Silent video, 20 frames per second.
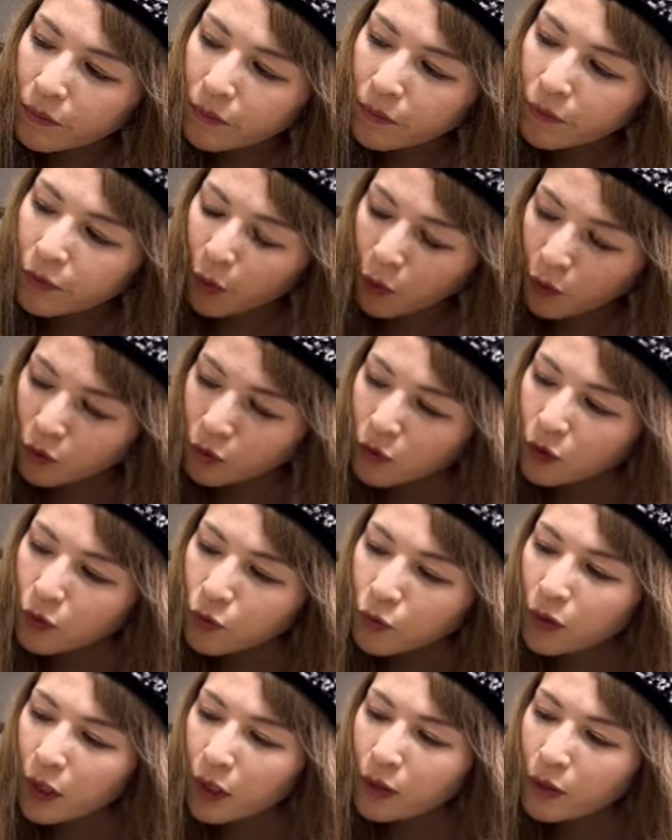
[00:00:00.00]
本当に
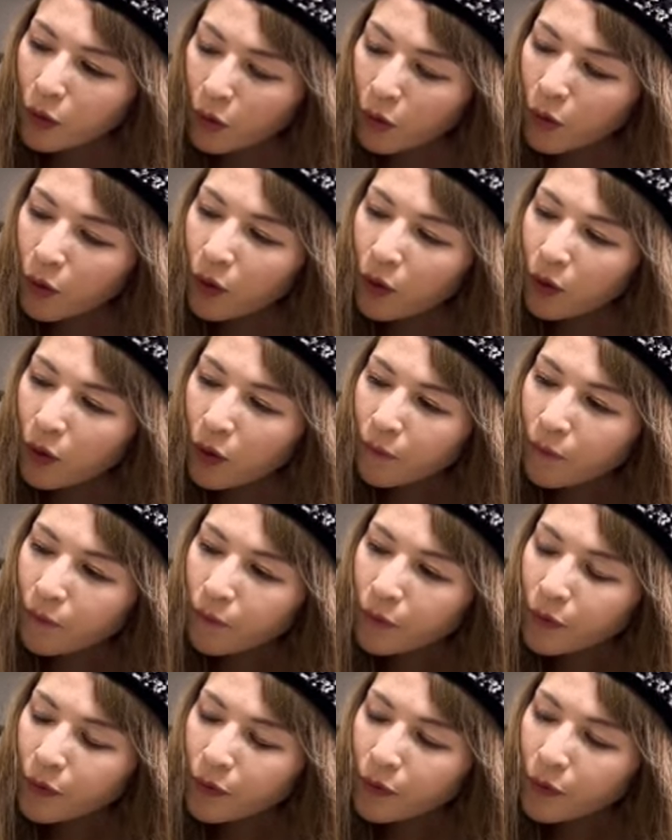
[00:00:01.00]
深いのよ
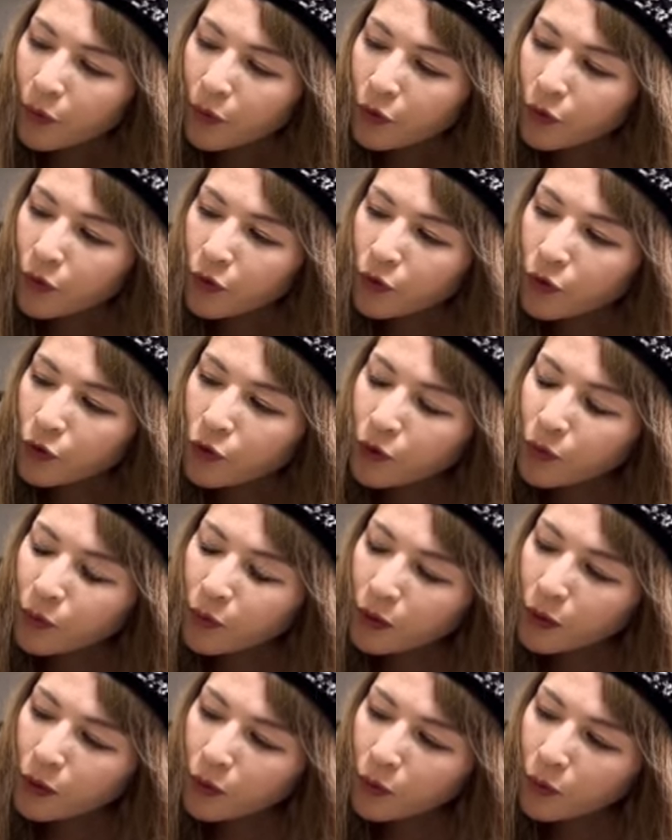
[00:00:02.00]
この世の
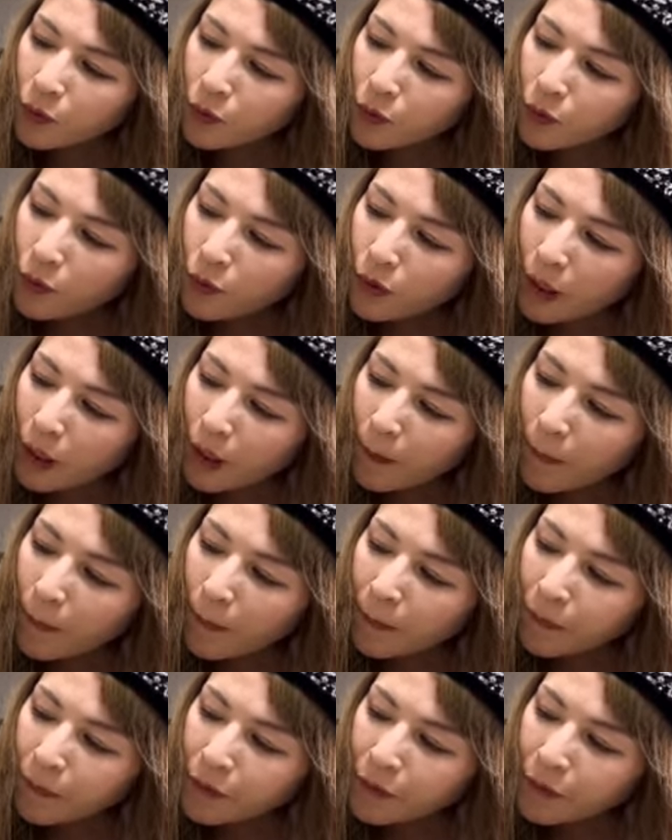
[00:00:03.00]
全てのものが
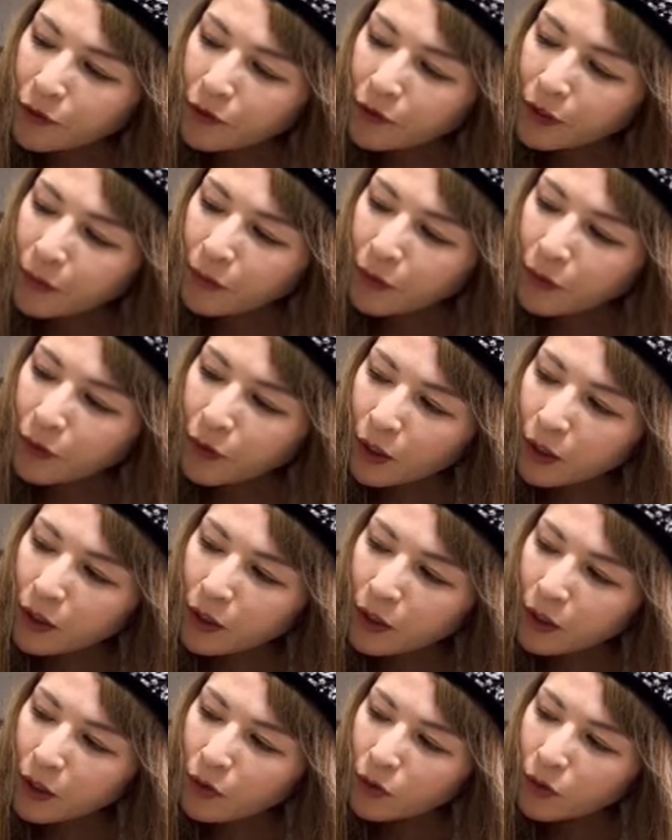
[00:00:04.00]
全部分け
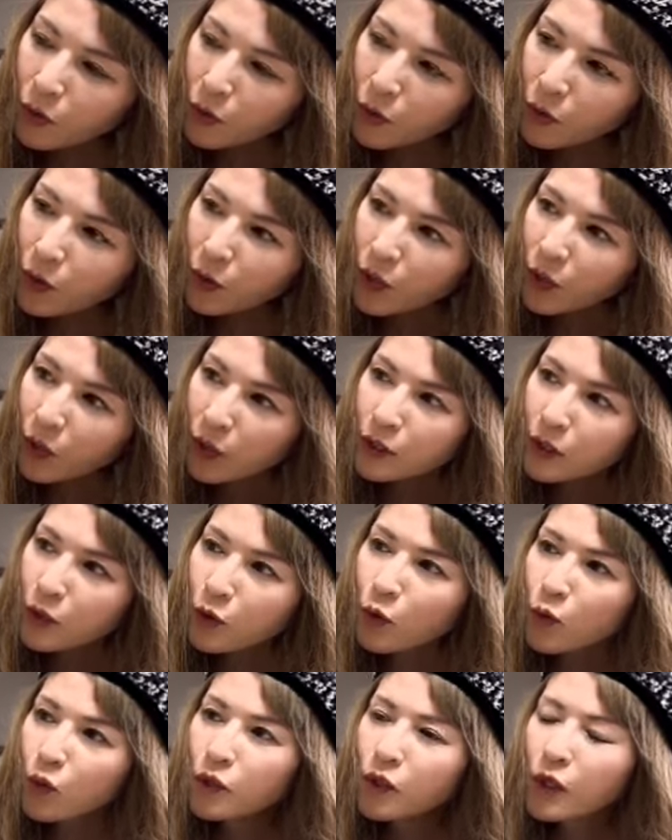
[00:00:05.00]
られるのよゃあ
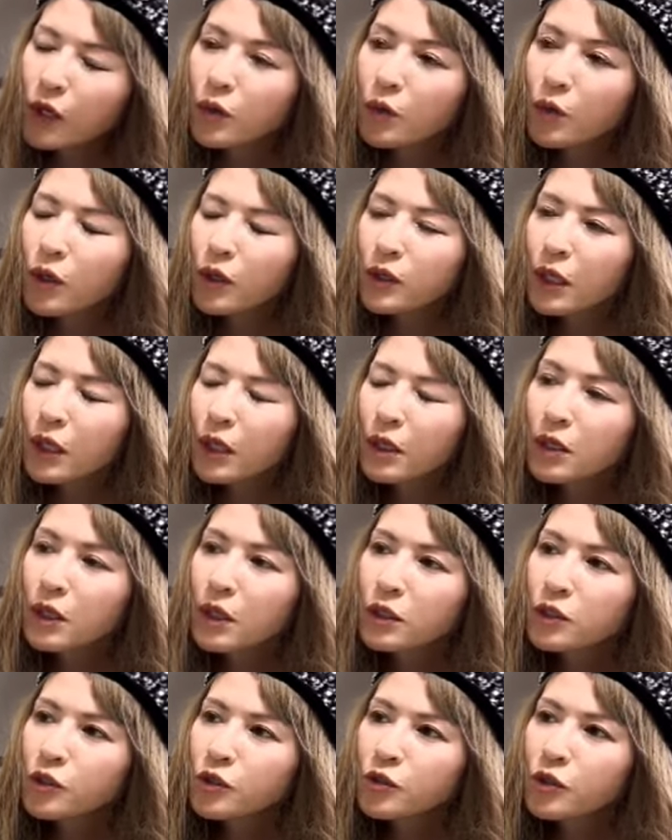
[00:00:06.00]
ここにあるお花
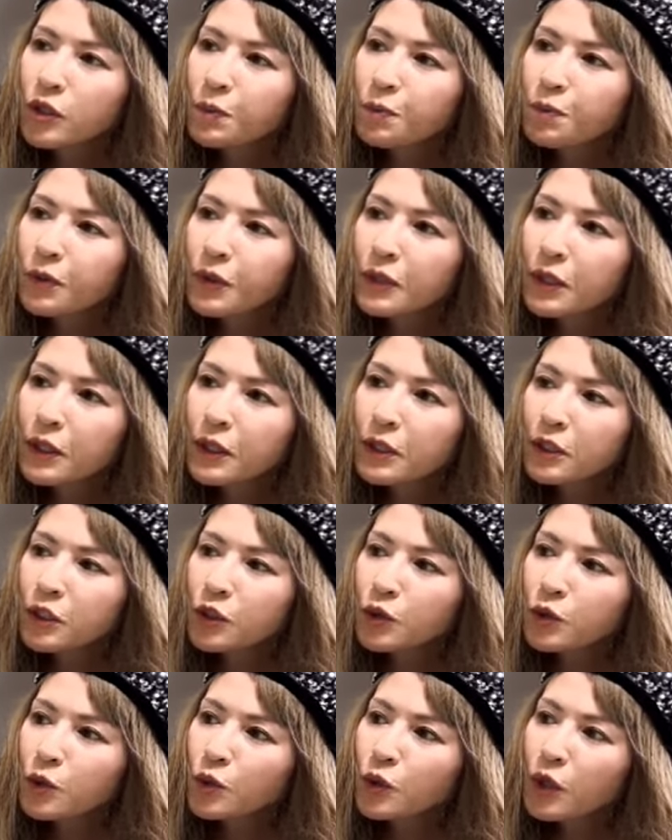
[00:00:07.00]
チューリップは何で
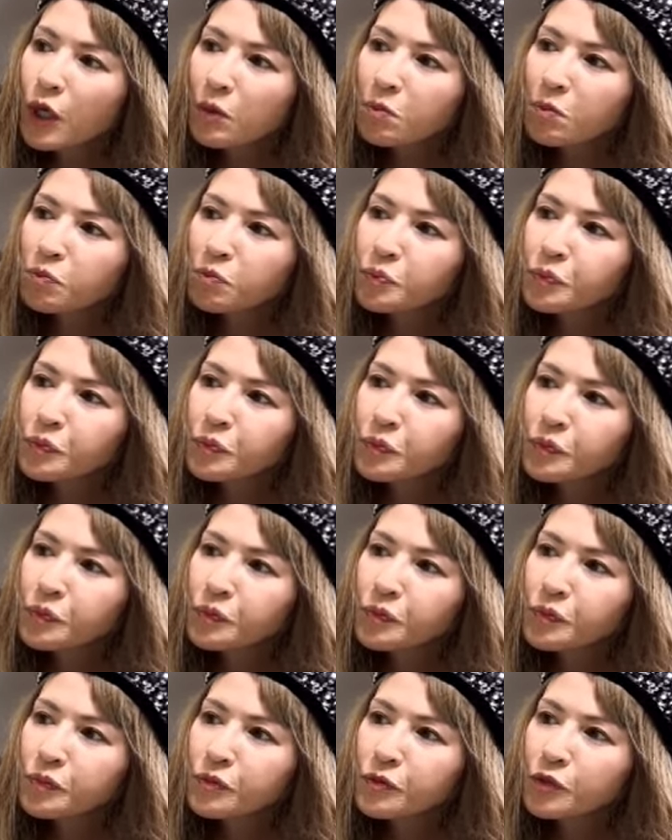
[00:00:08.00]
しょうか
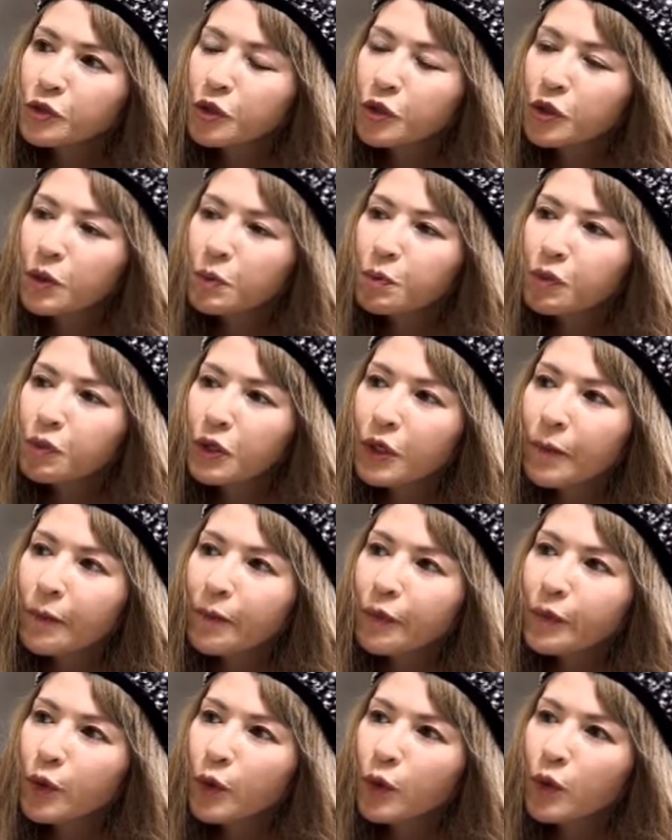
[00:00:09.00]
チューリップは
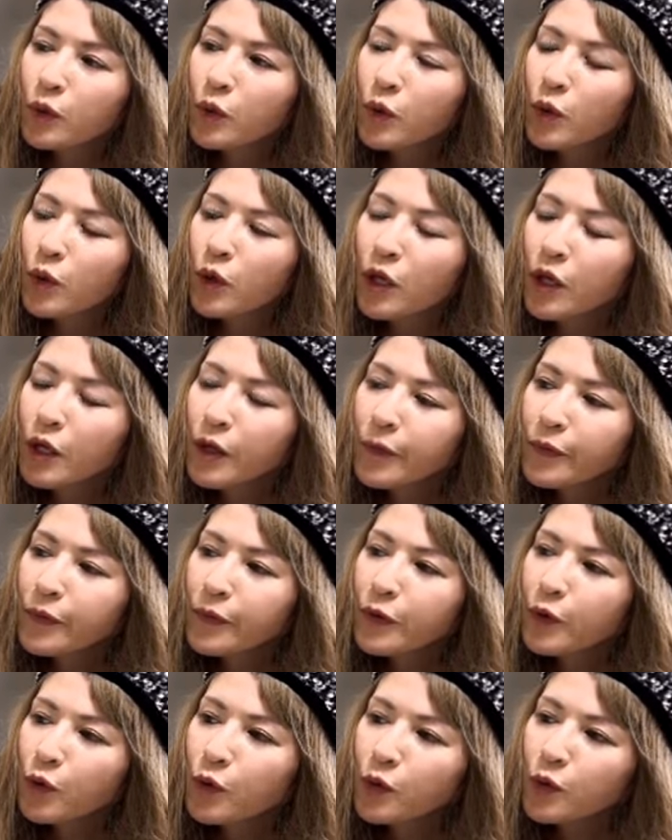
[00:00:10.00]
どこの
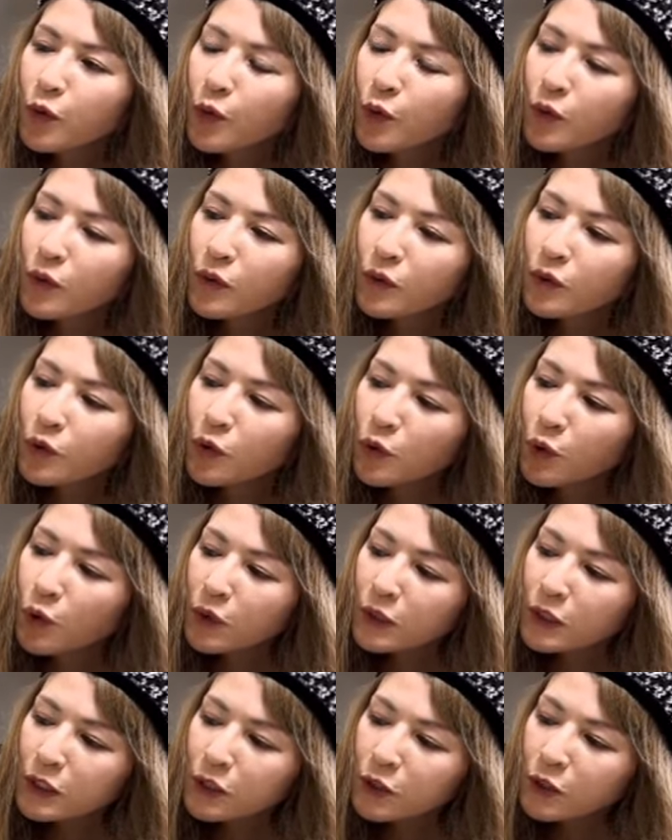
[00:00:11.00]
どこのどの
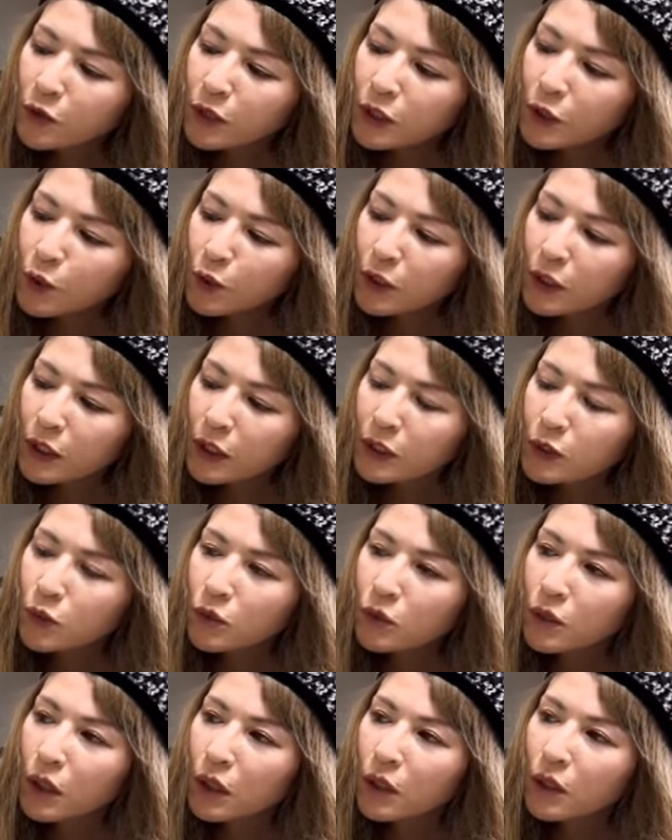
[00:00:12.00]
星九世どれでしょ
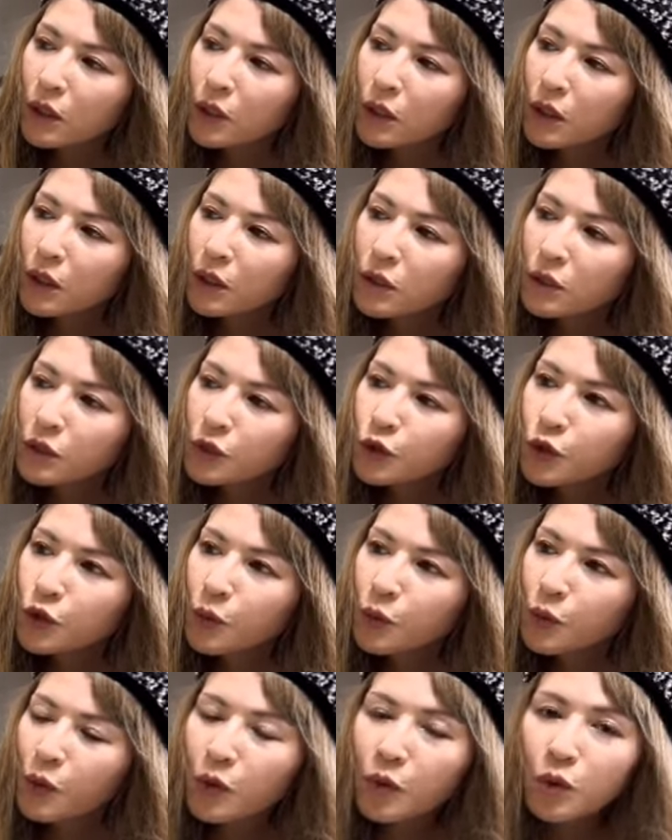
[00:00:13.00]
うかっていう
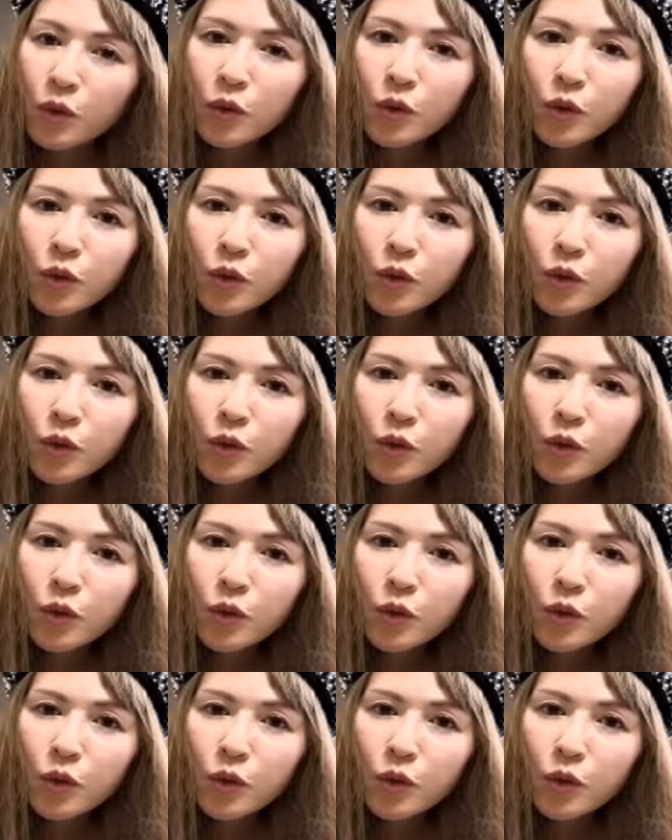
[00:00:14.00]
のも